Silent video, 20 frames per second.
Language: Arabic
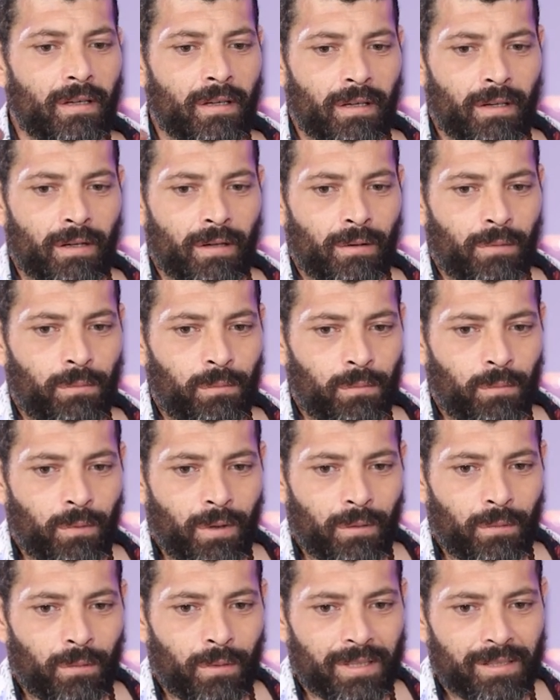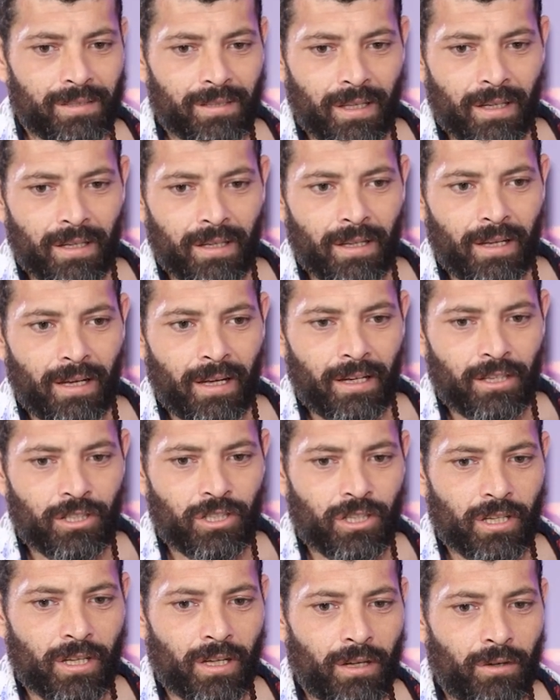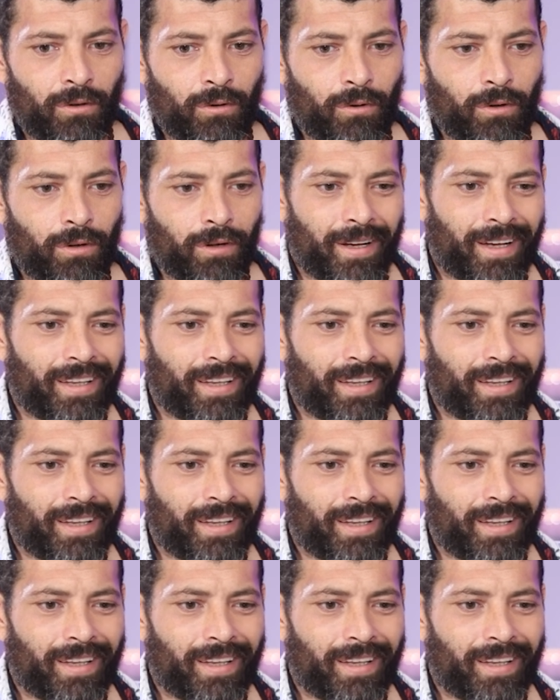آه، وصلني لاشياء انه